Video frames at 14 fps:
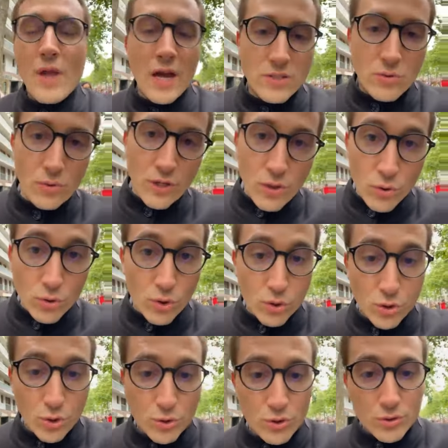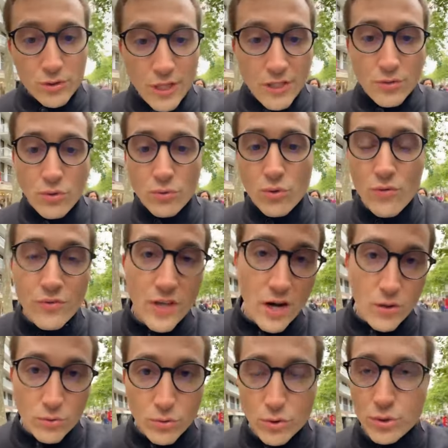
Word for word: Ou bien est-ce qu'on est autre chose Est-ce qu'on devient